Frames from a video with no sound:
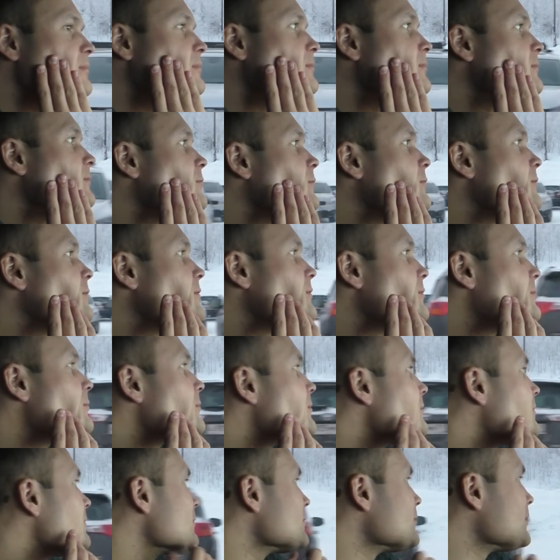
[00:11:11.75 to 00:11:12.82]
Mm-hmm.
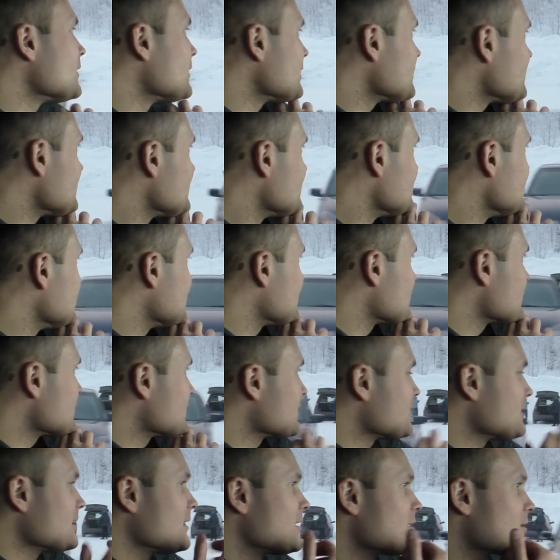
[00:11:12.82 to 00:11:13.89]
Ну да. Не, я
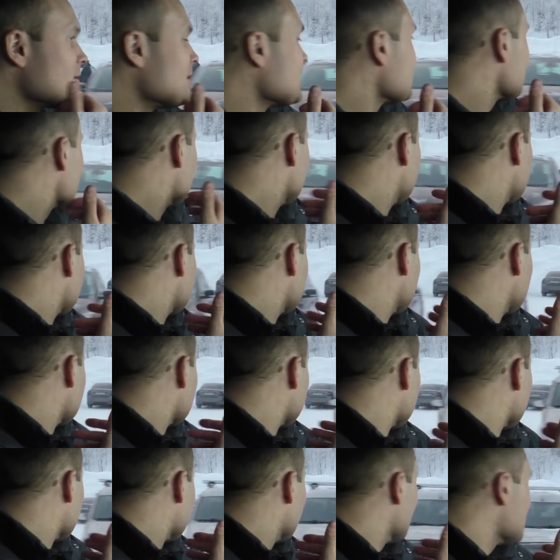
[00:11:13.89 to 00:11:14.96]
просто знаю, что получается... я, я,
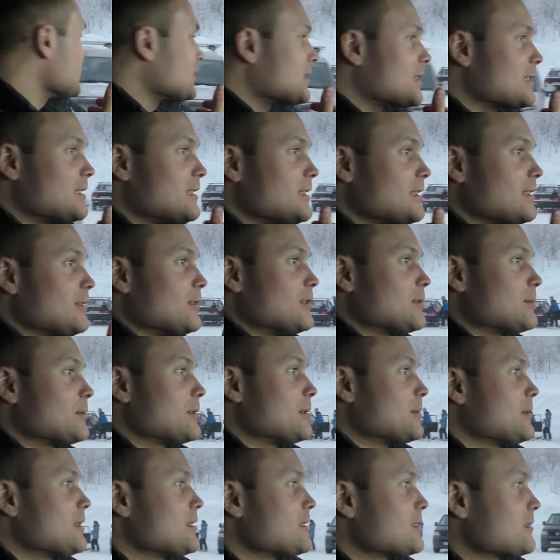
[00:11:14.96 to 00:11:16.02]
я-то могу ее отрастить, ты
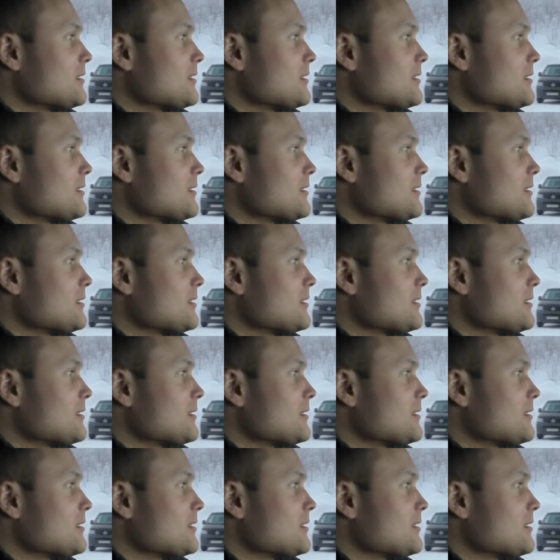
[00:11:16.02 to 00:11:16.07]
понимаешь?